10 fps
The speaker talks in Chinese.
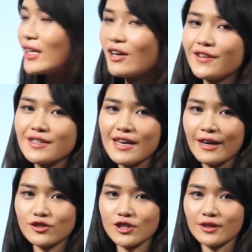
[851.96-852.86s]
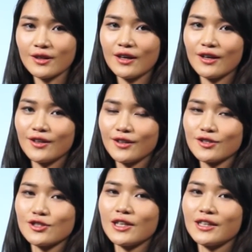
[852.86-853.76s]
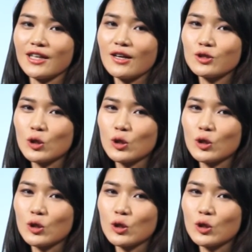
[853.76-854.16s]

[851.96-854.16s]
Cavitation. 那这里呢，